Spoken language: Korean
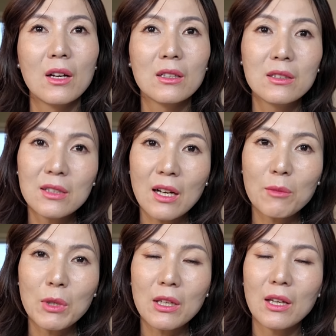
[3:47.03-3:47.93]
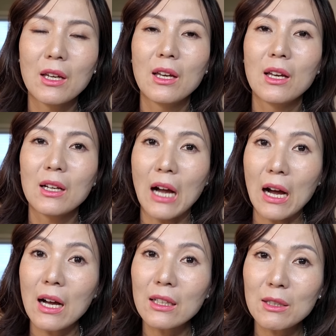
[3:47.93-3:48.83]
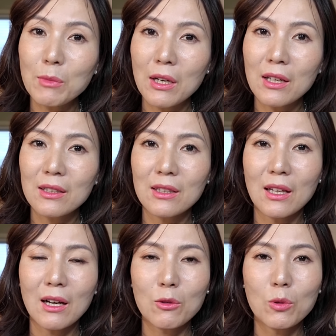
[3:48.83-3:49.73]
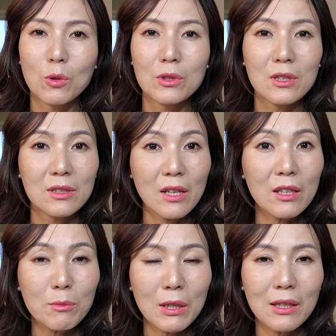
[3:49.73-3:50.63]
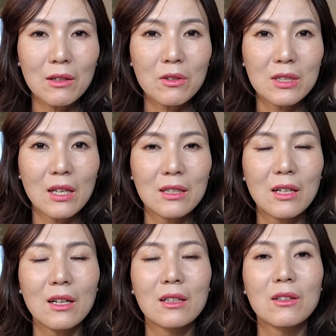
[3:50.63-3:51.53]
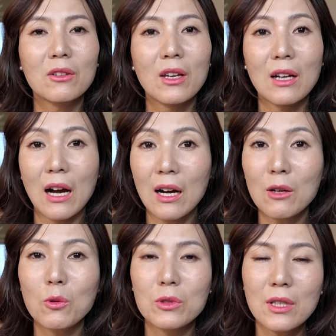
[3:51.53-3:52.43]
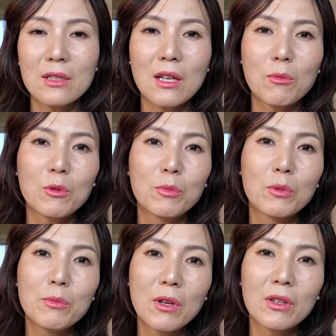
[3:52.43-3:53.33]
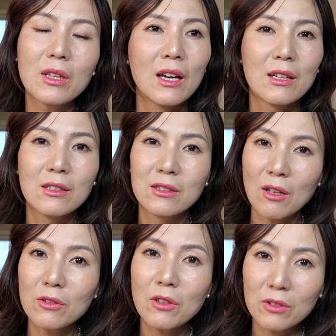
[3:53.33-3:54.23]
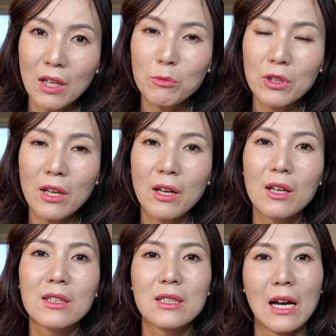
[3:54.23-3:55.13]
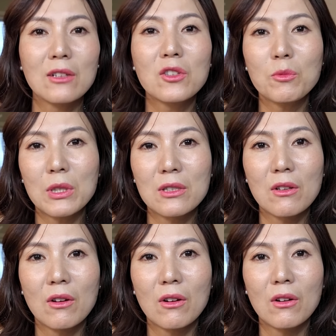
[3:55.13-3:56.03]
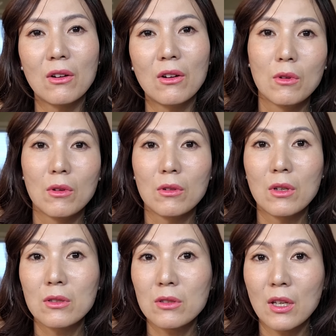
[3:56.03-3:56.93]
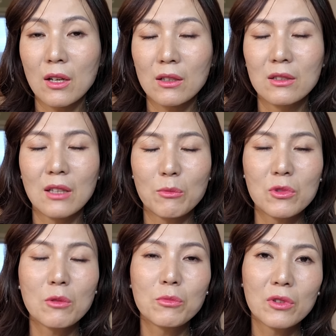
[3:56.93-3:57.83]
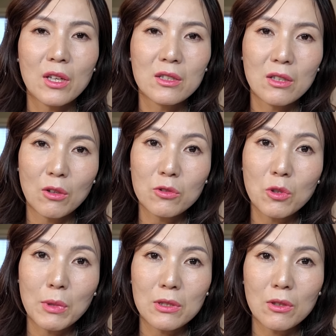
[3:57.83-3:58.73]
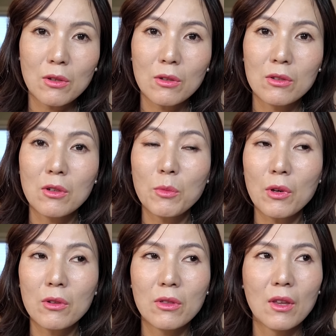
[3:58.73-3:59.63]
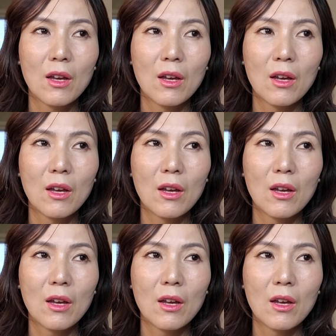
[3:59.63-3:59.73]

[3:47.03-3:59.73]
그 사람이 강하기만 하고 세기만 한 것이 아니라 그렇게 강하고 센 사람은 분명히 그 성격 때문에 장점이 있어요. 그래서 제가 그 남성분께 이제 여쭤봤죠. 그러면